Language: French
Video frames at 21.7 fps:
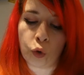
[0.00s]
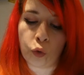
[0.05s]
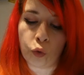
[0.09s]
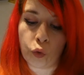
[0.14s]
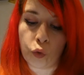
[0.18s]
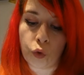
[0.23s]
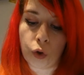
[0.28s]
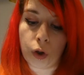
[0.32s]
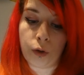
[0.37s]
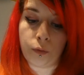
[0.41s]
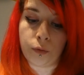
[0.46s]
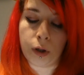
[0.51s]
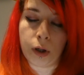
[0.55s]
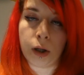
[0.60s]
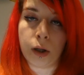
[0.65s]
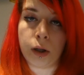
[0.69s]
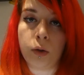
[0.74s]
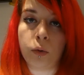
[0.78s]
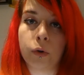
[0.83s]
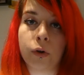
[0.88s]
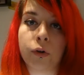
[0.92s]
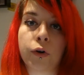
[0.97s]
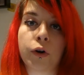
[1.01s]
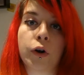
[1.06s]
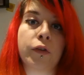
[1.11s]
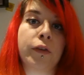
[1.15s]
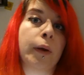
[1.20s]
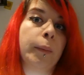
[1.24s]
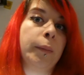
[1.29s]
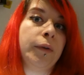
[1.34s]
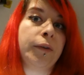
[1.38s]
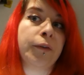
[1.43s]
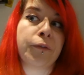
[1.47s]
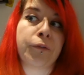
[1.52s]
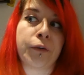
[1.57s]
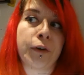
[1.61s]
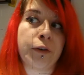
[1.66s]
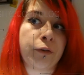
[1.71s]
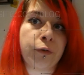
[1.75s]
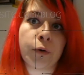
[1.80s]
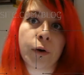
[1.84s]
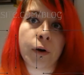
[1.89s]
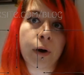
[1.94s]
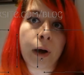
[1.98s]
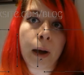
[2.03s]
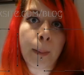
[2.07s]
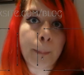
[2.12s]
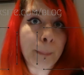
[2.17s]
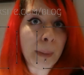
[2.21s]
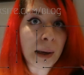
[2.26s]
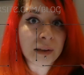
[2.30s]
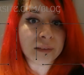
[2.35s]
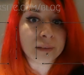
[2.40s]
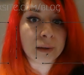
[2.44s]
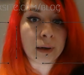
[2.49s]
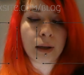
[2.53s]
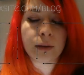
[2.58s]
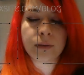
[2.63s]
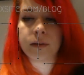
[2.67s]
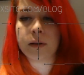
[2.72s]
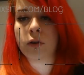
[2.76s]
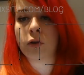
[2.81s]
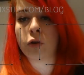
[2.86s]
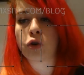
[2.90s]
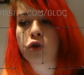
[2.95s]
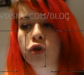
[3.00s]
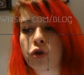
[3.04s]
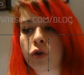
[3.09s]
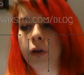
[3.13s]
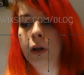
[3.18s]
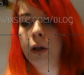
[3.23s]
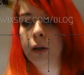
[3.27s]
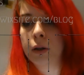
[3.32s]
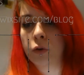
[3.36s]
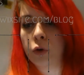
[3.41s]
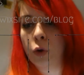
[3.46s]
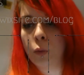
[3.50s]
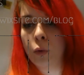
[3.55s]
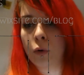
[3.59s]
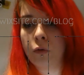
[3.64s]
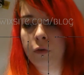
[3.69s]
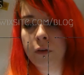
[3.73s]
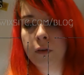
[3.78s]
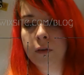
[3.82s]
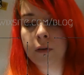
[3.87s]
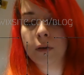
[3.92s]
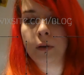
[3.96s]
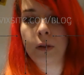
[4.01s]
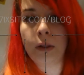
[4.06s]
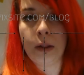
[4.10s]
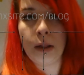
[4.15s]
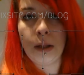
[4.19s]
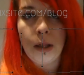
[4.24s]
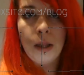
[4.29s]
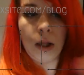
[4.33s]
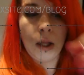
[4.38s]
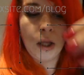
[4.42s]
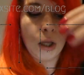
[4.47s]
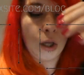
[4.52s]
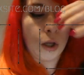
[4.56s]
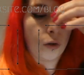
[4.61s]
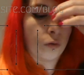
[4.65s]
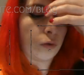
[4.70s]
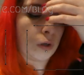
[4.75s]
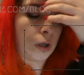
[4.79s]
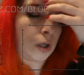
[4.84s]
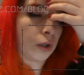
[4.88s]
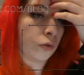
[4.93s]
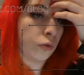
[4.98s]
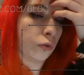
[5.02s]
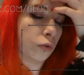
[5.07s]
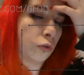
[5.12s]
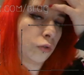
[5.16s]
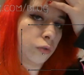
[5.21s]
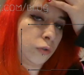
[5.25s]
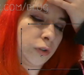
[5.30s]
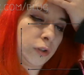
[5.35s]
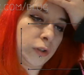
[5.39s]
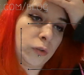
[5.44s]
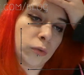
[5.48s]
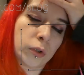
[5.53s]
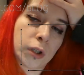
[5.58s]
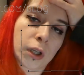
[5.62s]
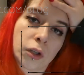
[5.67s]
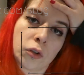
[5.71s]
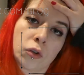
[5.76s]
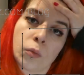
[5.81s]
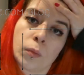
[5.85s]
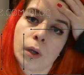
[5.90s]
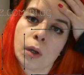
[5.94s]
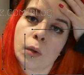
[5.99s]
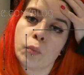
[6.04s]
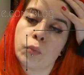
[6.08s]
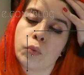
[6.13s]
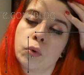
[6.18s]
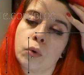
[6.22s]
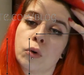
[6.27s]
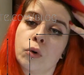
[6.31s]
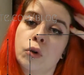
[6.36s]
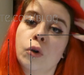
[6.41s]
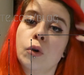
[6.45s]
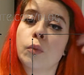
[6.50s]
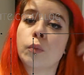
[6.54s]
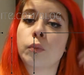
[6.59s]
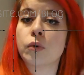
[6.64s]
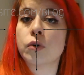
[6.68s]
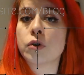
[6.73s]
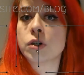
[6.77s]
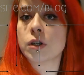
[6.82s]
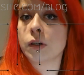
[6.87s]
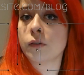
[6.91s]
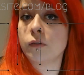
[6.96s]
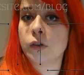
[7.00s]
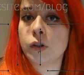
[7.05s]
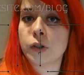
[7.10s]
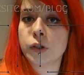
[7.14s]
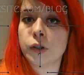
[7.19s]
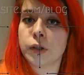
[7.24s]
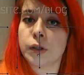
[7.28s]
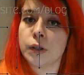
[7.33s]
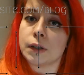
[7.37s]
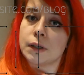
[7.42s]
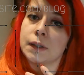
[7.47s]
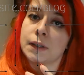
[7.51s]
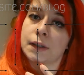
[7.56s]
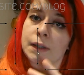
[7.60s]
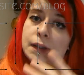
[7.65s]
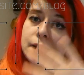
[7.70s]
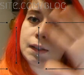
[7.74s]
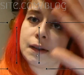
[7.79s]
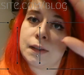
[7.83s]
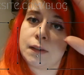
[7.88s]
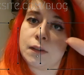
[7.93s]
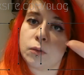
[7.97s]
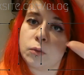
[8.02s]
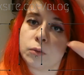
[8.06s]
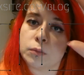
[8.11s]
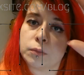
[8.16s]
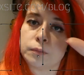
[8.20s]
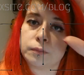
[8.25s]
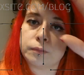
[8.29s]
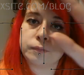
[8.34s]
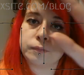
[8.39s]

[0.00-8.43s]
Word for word: voilà voilà et on est encore terminé on passe sur un mars glacé tant que journée et on en profite voilà donc je vous dis donc à demain pour le prochain vlog Kissou